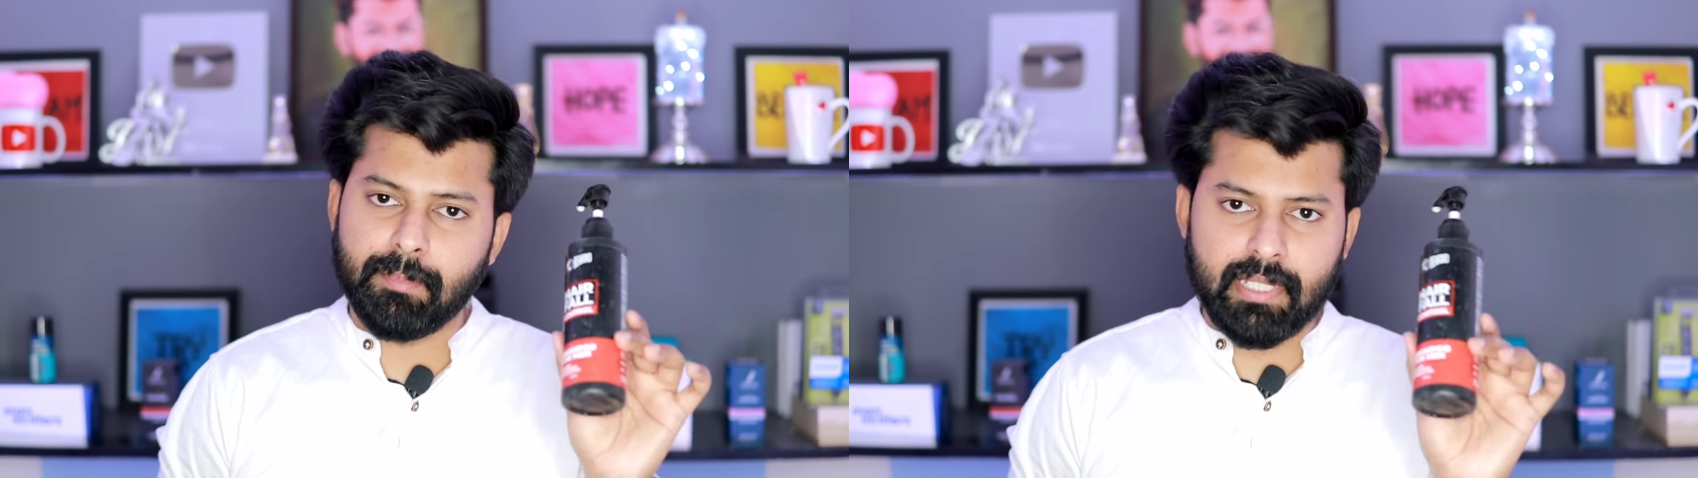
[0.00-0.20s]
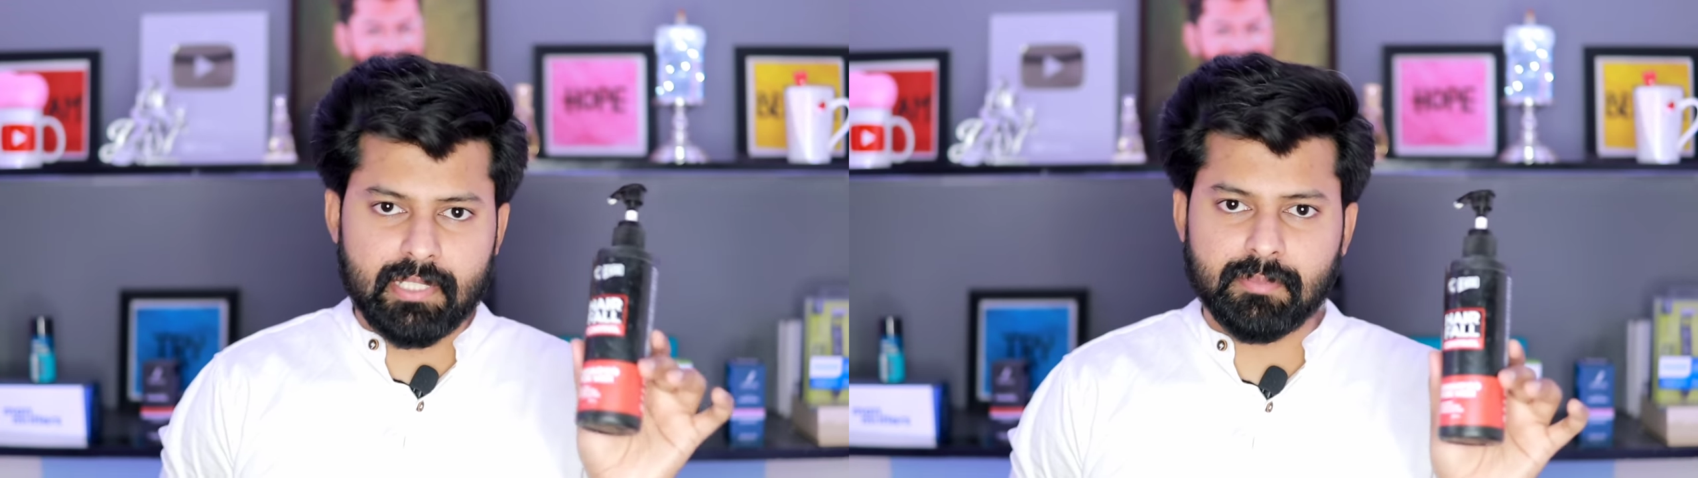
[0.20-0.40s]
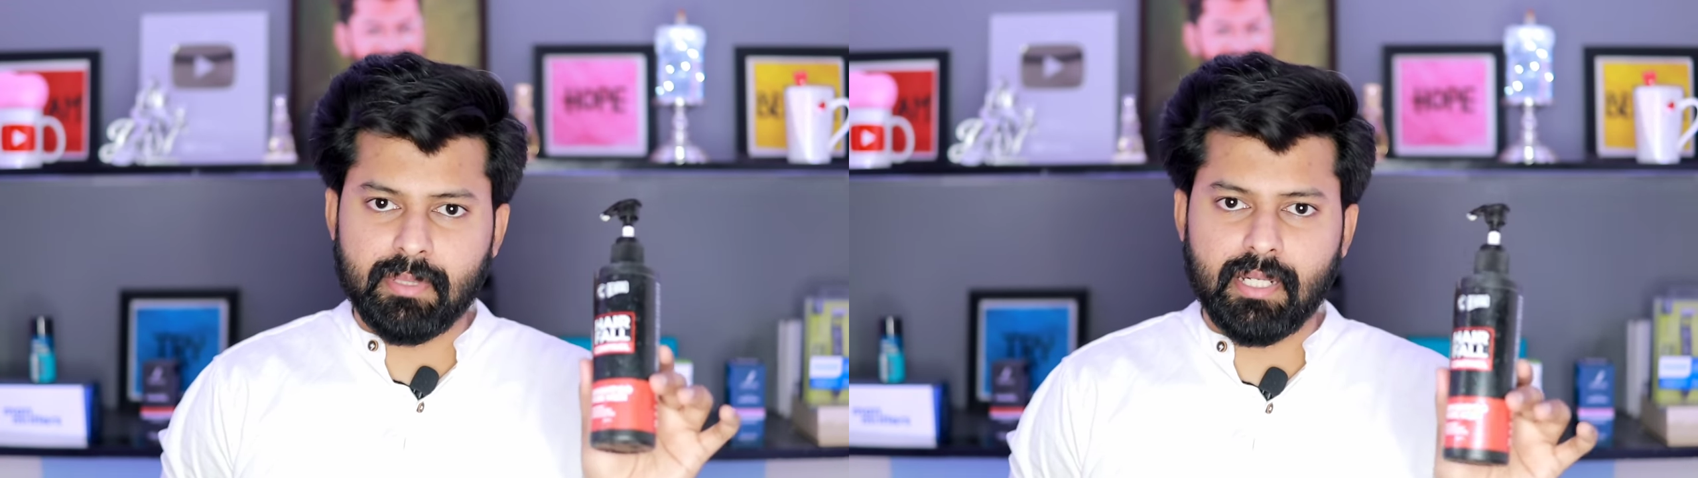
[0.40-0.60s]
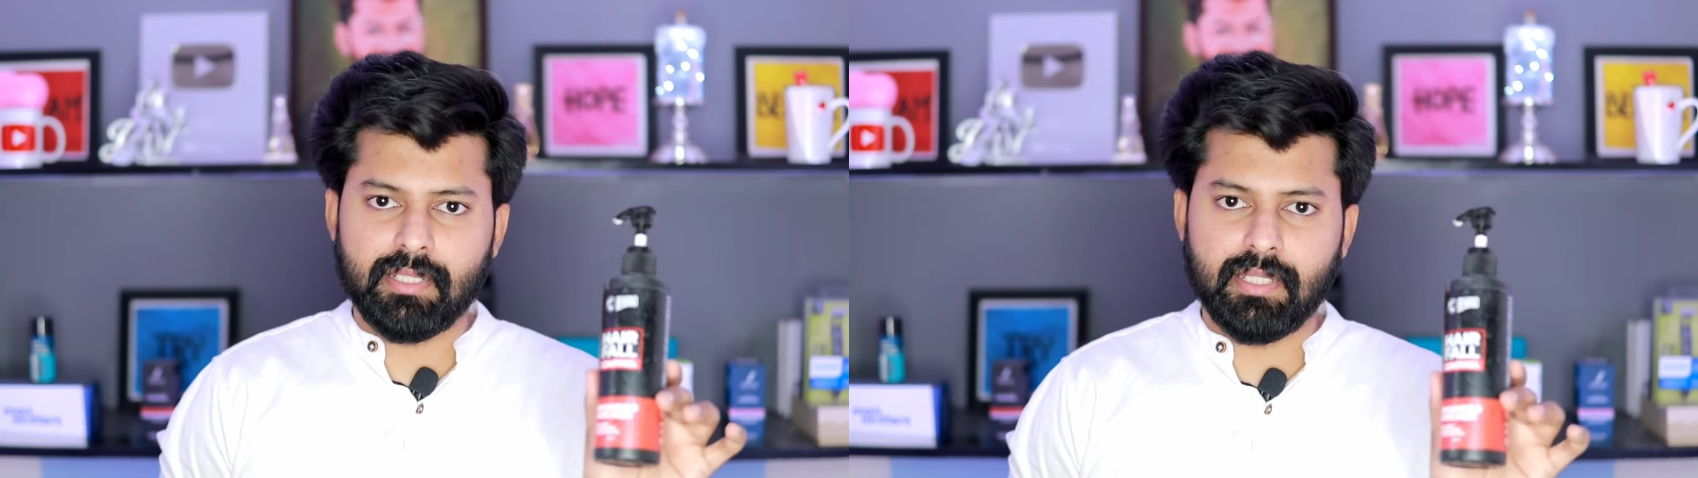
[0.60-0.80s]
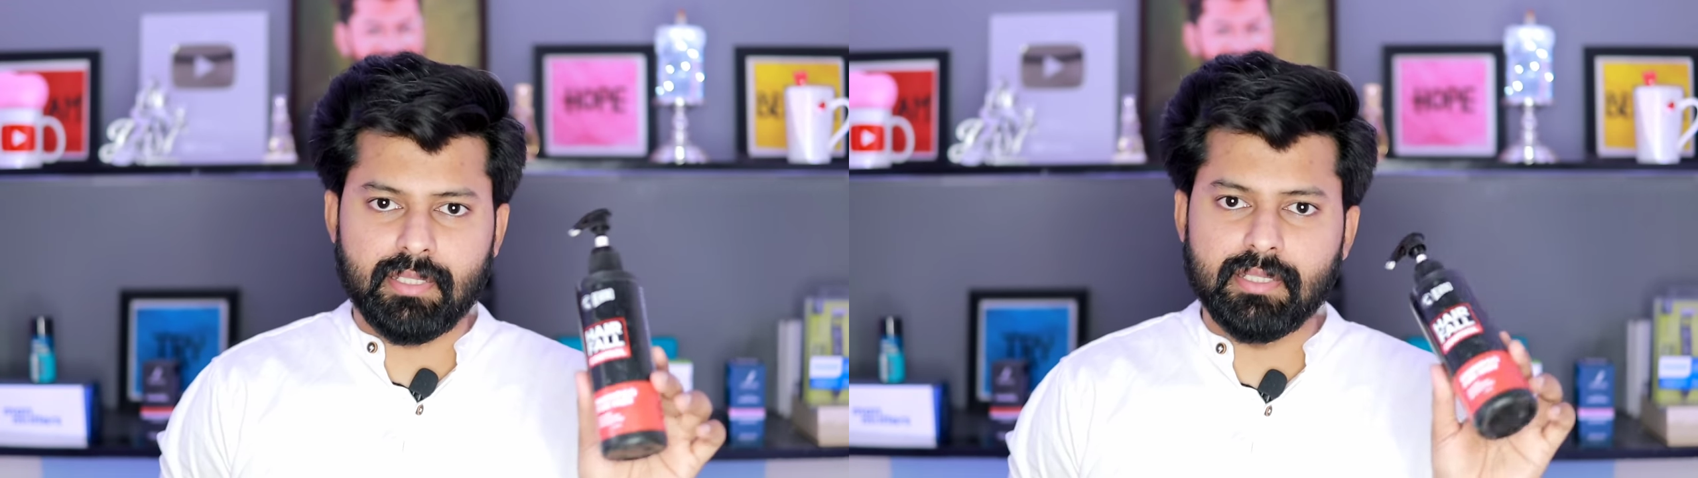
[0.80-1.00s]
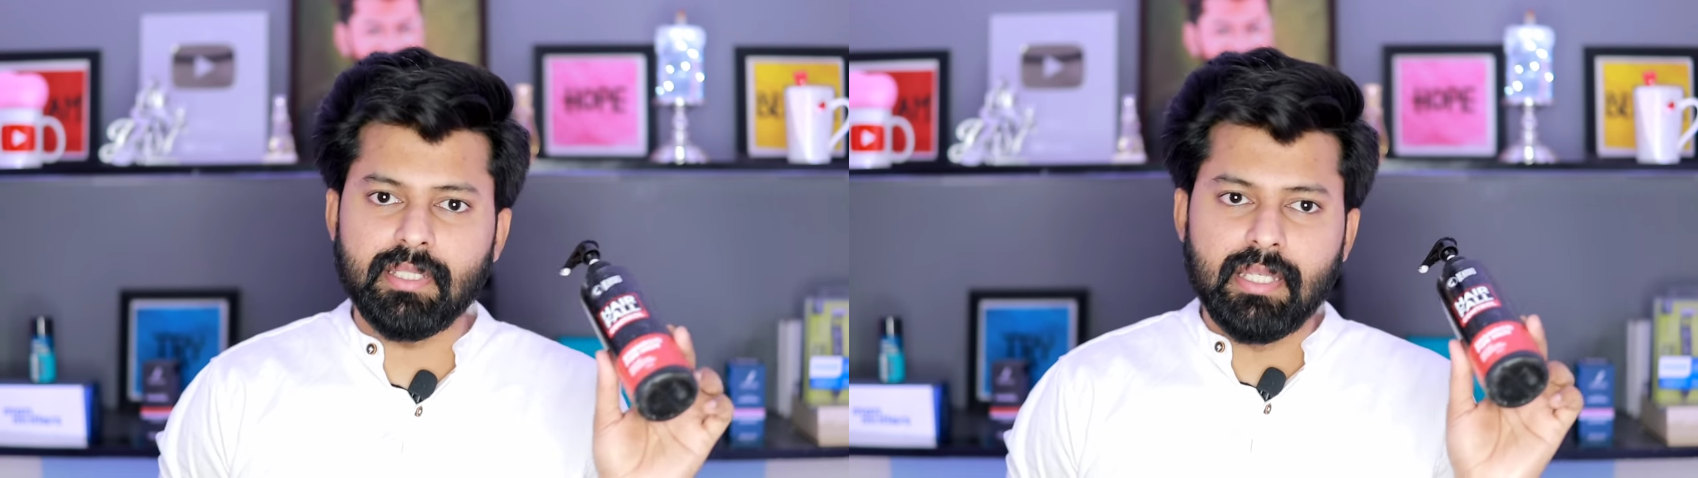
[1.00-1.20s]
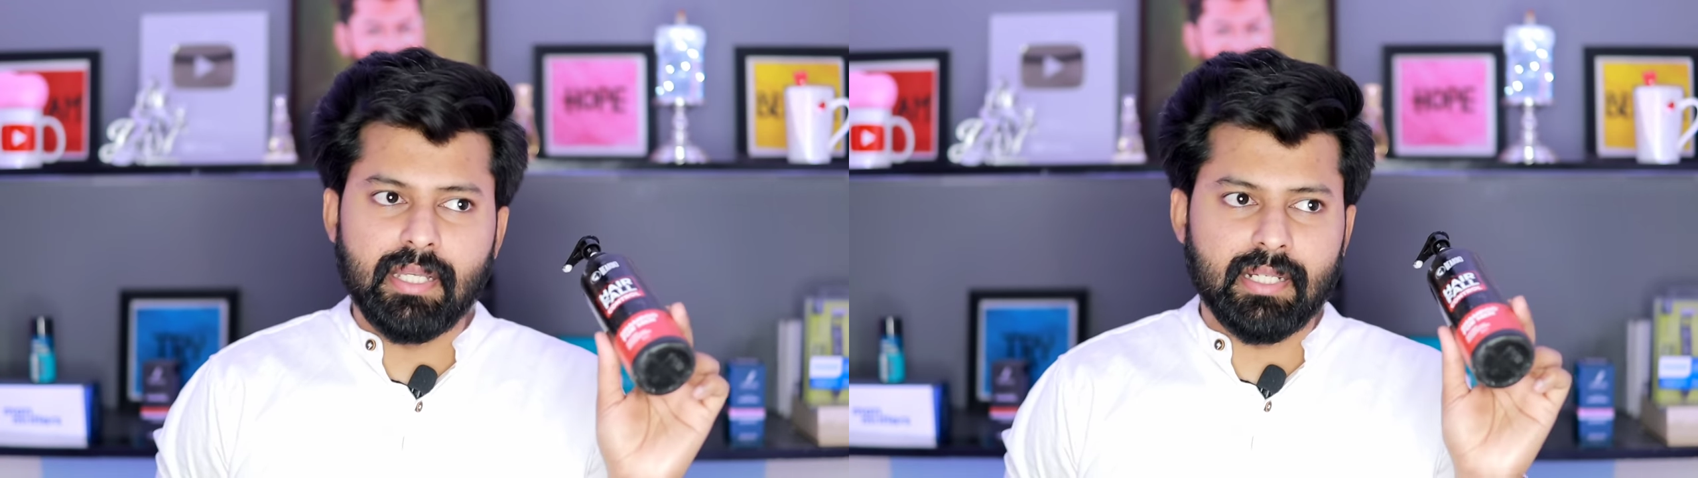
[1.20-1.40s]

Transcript: மென்ஸ் பிராண்டு தான் இது